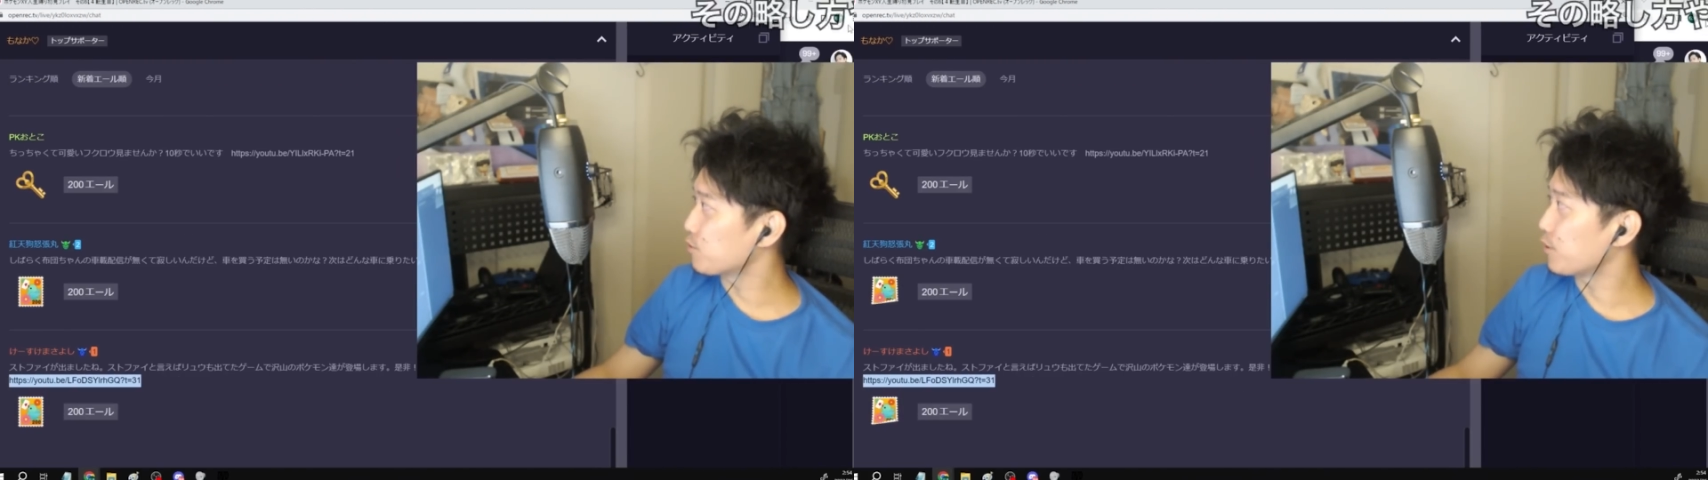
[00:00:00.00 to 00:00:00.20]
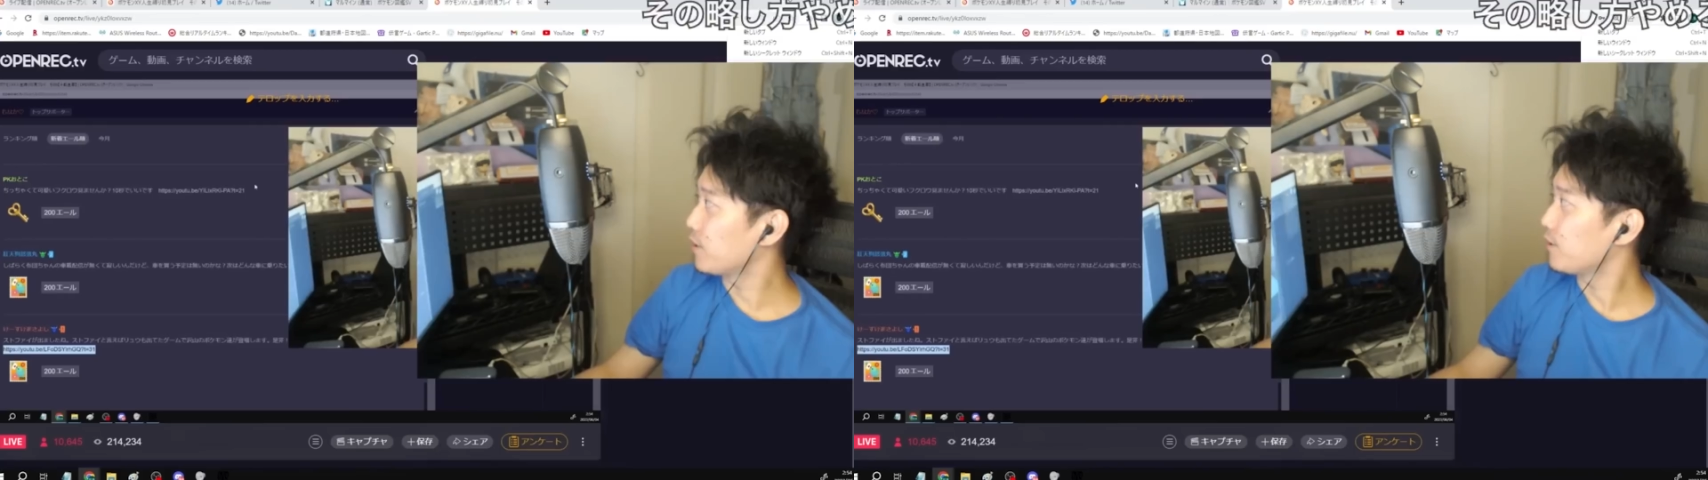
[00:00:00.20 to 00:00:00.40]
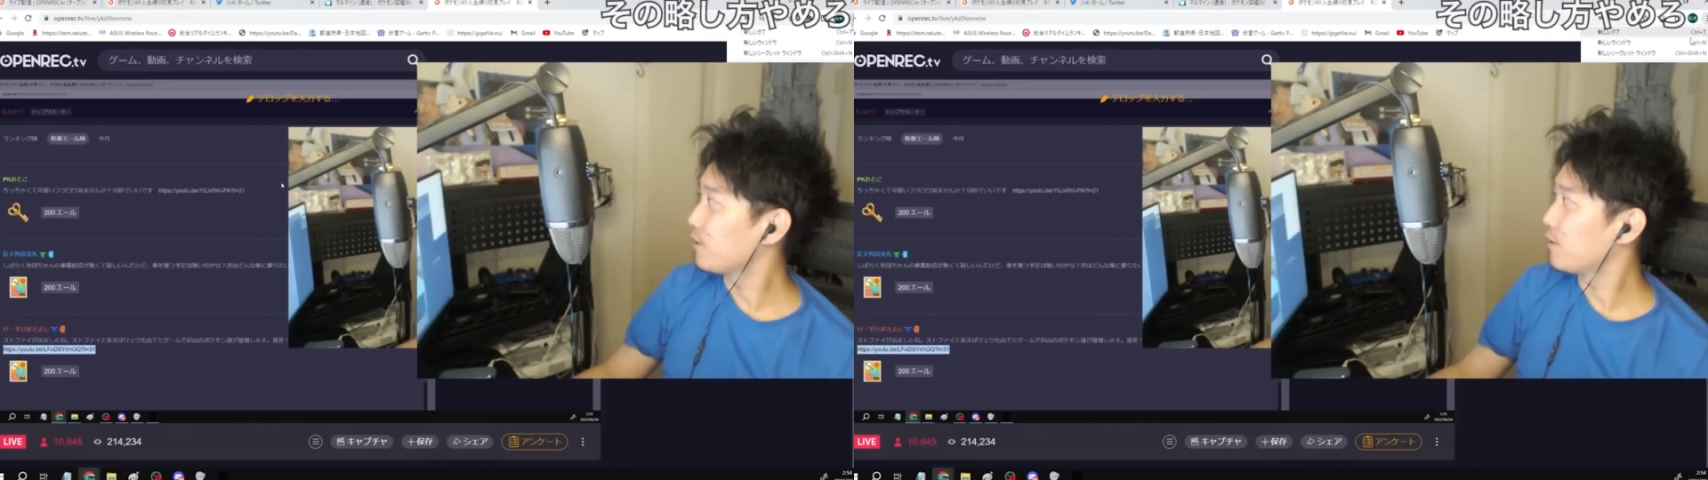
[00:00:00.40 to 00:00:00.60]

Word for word: それ。